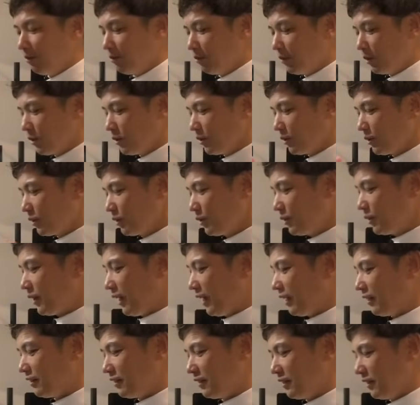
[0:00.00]
僕普
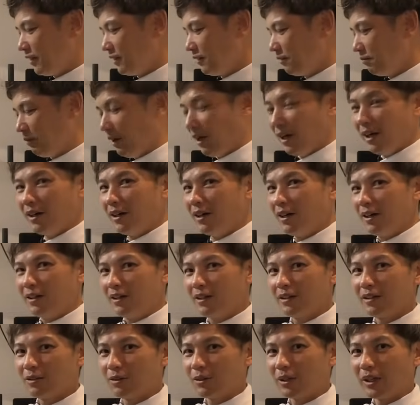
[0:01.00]
段まあ
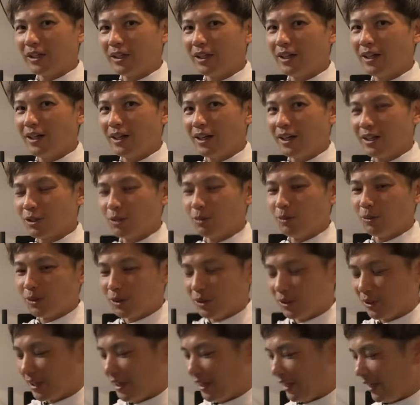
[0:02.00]
この間浅野
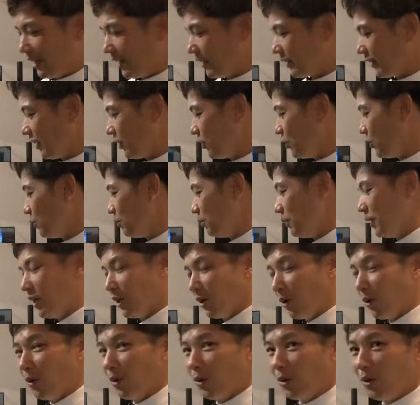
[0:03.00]
君が選んだ UB
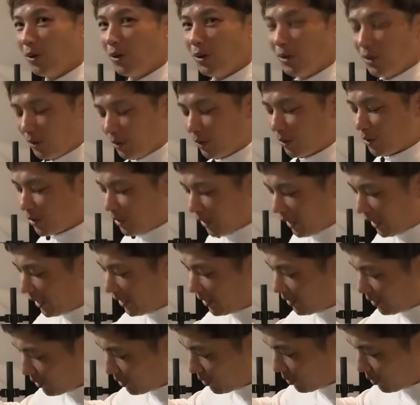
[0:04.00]
の 6X